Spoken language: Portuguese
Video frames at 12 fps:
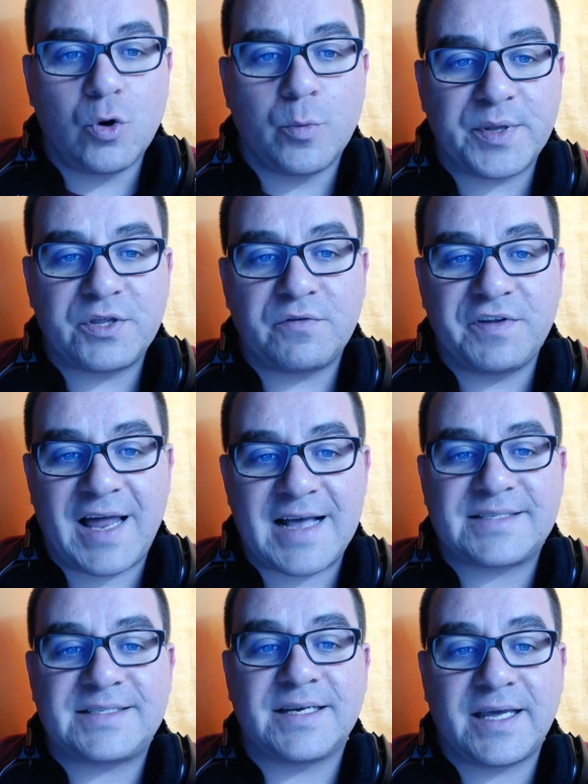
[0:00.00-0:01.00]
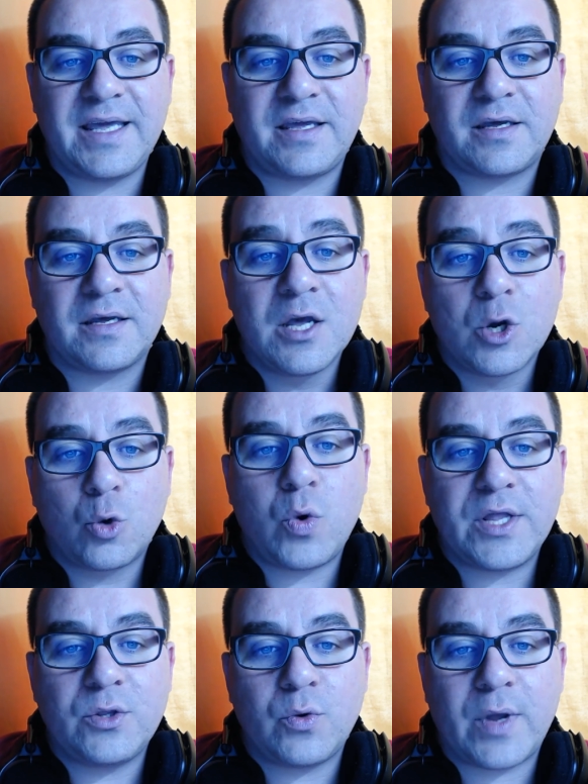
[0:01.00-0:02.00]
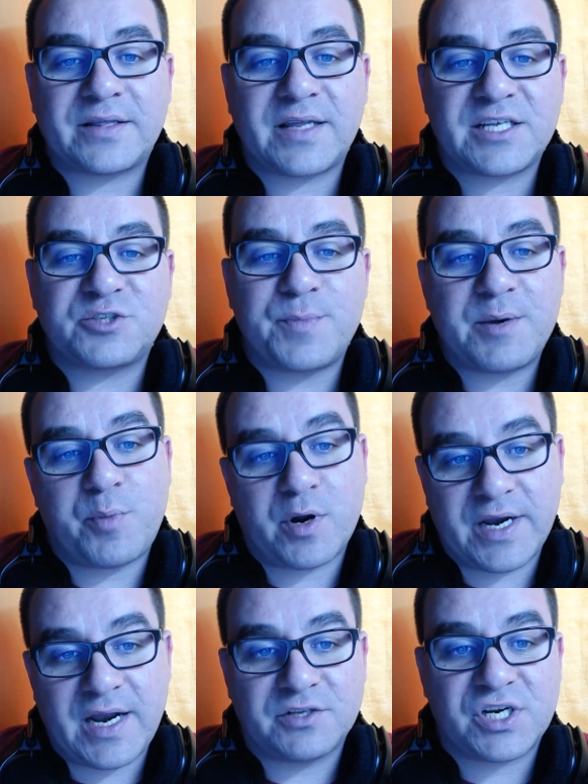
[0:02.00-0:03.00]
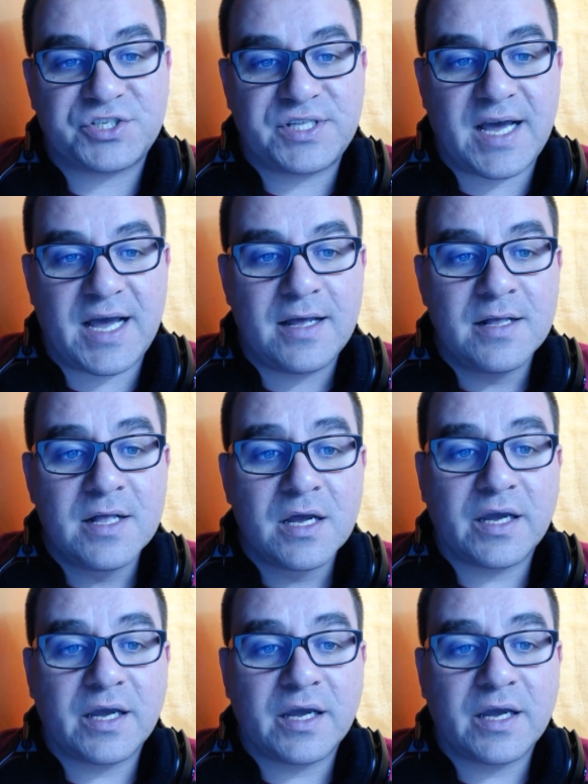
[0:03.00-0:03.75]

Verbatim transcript: João Pedro Vilaça, Rick, quando é que trazes Mind para o canal? Já está.